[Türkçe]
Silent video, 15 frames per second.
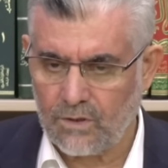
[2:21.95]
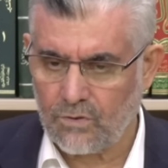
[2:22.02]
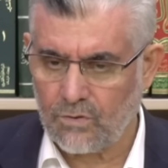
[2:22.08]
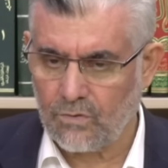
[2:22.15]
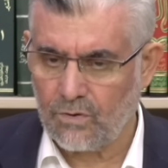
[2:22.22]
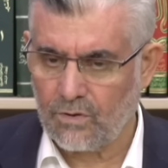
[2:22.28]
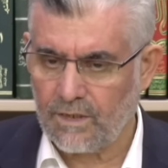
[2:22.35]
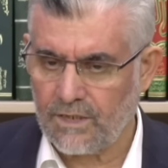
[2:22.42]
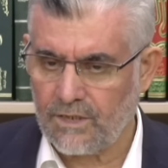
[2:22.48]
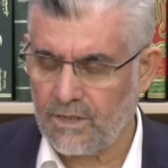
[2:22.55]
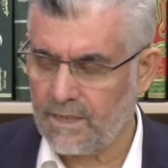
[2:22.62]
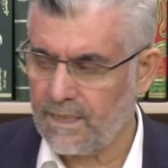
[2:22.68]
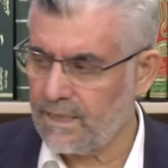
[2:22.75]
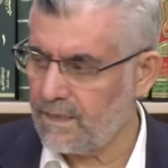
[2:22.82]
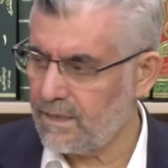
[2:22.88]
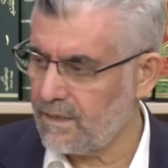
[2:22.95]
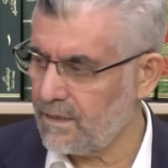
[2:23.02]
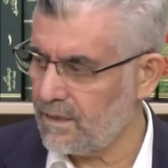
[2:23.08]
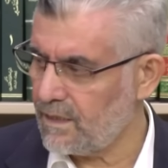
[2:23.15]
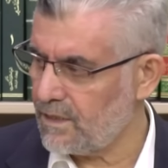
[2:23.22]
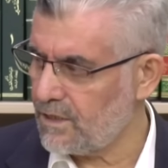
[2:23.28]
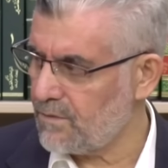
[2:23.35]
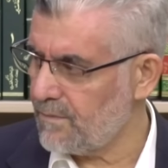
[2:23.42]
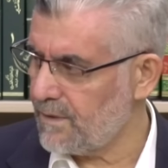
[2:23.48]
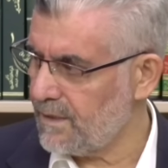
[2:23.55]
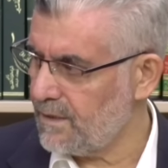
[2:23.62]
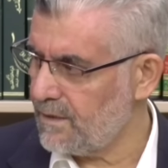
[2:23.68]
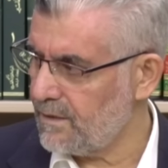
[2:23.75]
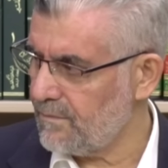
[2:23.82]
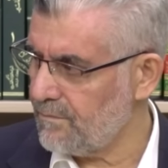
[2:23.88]
sigorta şirketinin
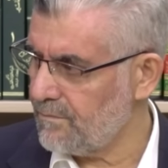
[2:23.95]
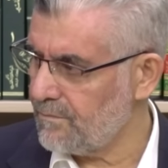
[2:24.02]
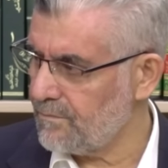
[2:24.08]
danışmanıydım.